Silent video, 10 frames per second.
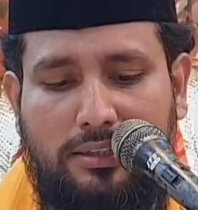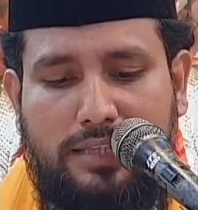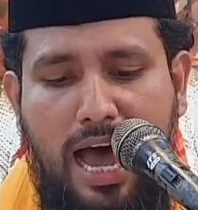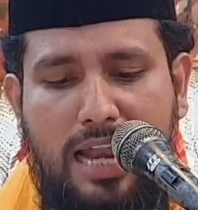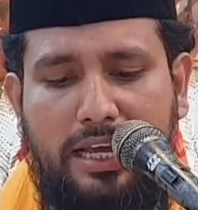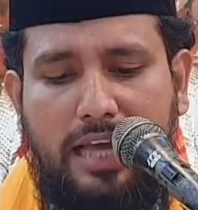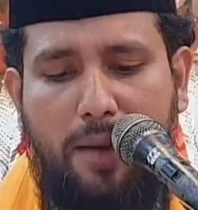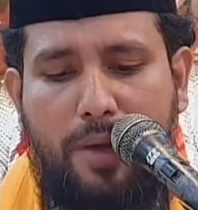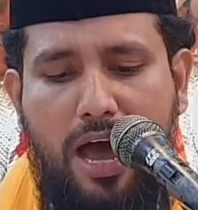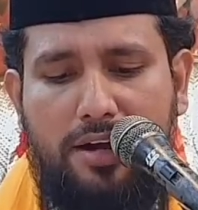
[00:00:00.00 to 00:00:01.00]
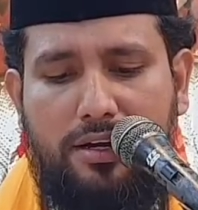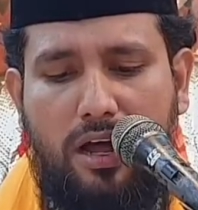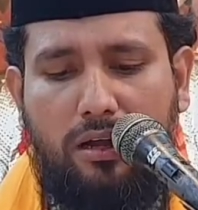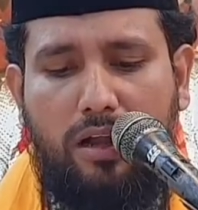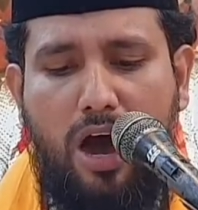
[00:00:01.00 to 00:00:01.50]
জালিকা
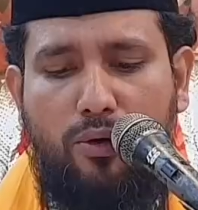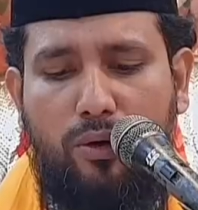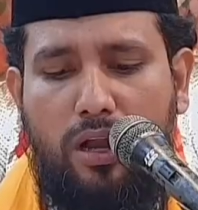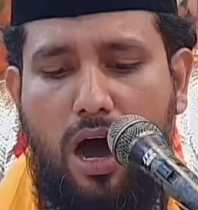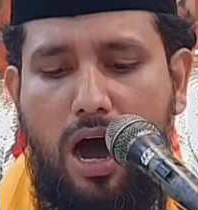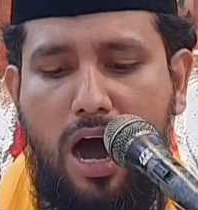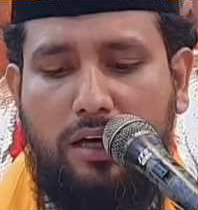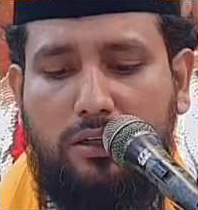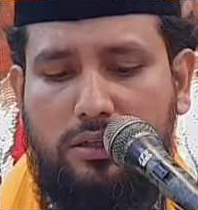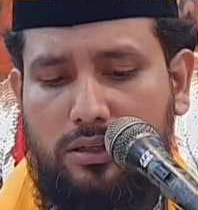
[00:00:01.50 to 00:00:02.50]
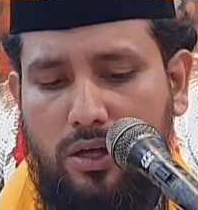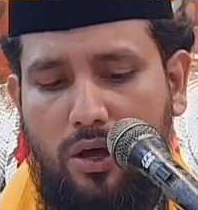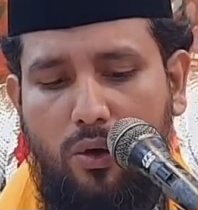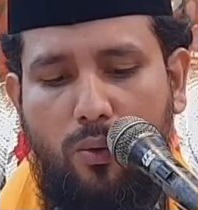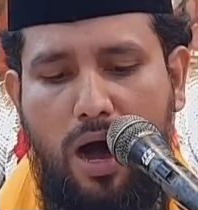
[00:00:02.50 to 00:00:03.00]
বেআনাল্লাহুল হক
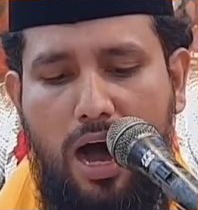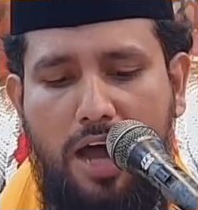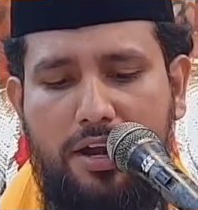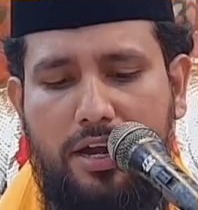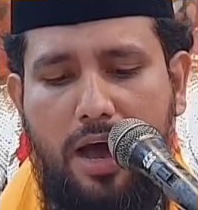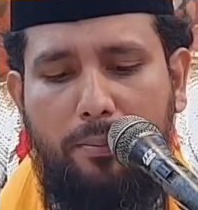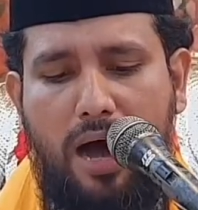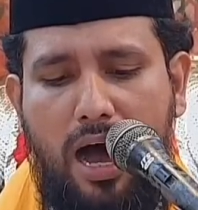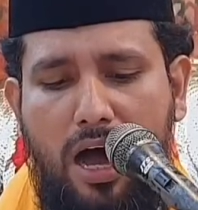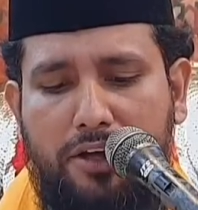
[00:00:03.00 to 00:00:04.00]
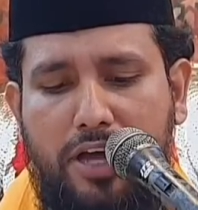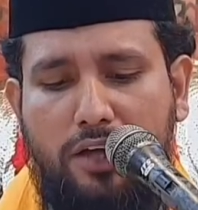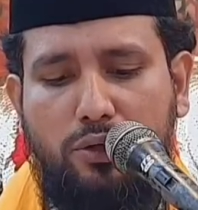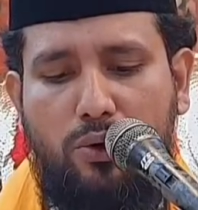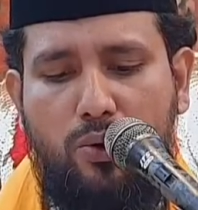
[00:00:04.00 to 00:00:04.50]
ওয়া আন্না মা
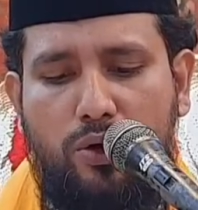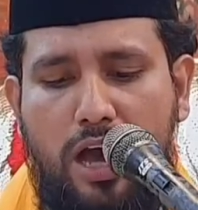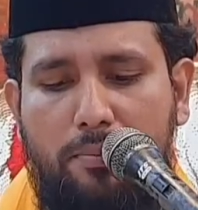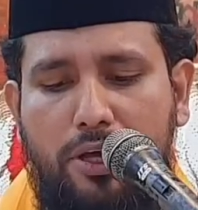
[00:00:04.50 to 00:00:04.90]
ইয়াদউনা